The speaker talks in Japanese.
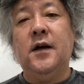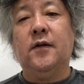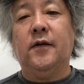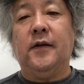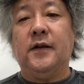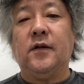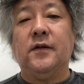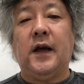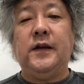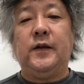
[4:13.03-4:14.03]
このようなその
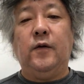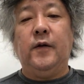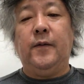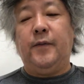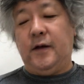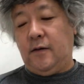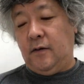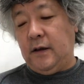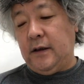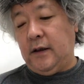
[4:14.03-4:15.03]
最小オリンピック
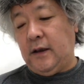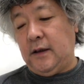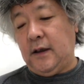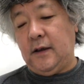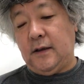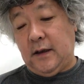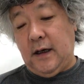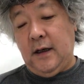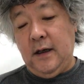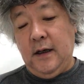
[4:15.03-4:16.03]
をやっていただきたいんですが